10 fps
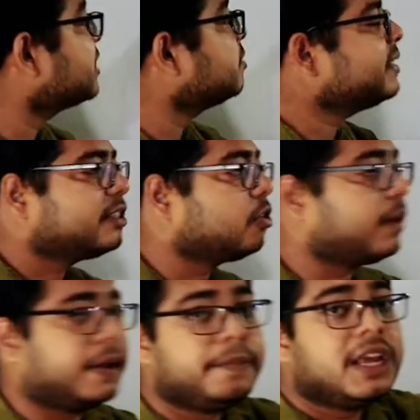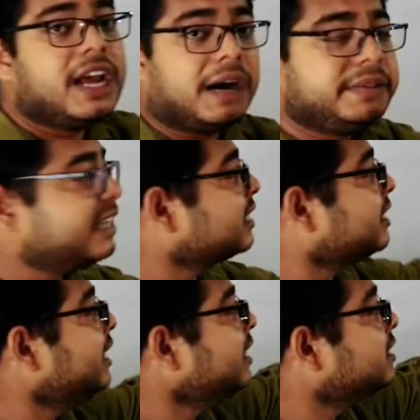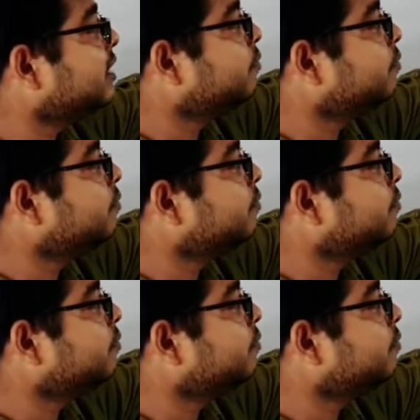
एक्स के पास कितने रुपए हैं हम देख सकते हैं